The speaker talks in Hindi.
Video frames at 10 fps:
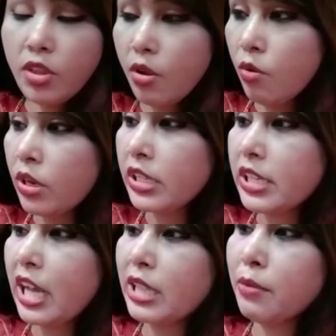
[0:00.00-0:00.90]
उनके
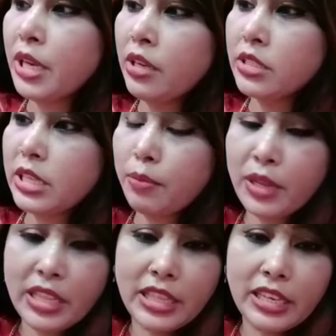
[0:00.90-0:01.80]
साथ में सब
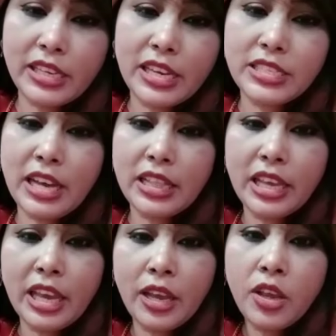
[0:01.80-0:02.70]
कृत्य किए
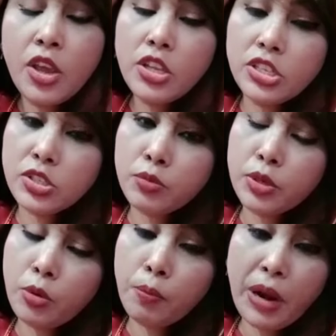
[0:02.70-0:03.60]
जाते हैं जिस
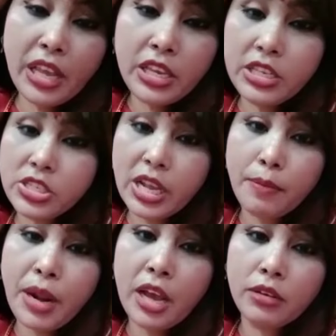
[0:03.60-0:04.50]
बड़ी ही
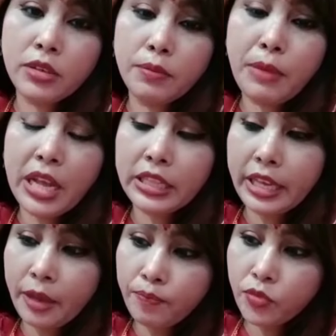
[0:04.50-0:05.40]
शर्मनाक बात
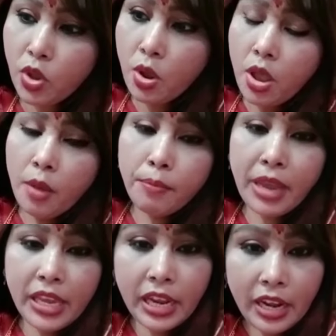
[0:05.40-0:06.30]
है
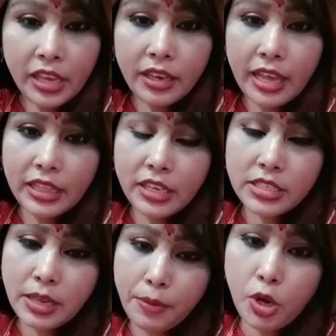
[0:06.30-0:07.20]
मैं ये नहीं कहती कि
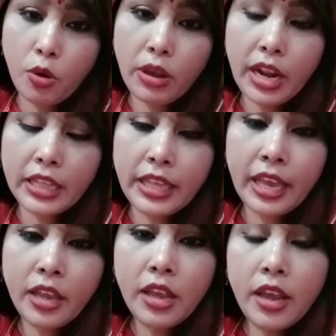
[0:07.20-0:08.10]
सभी लोग गलत
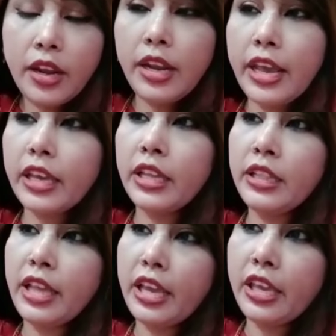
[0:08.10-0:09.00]
हैं
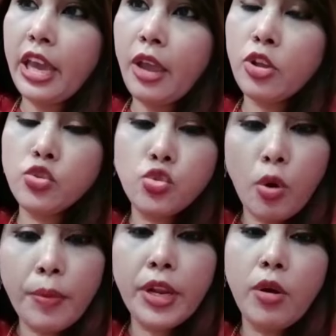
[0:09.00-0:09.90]
लेकिन देखिए
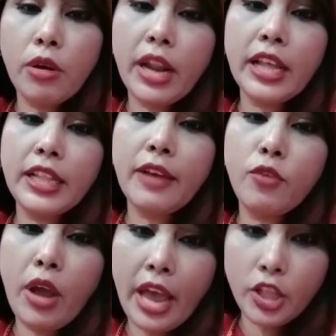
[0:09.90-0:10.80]
जो भी लोग गलत हैं
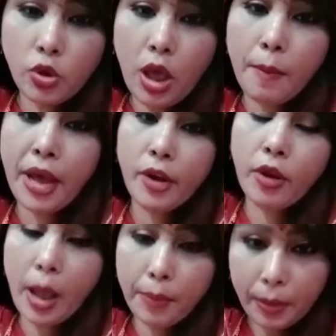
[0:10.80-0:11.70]
वो हैं तो हमारे
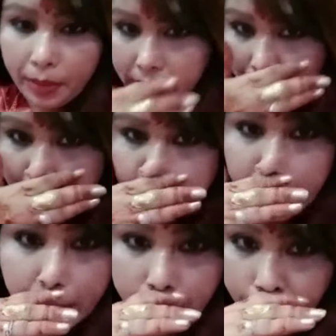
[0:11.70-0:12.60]
और आपके बीच में से ही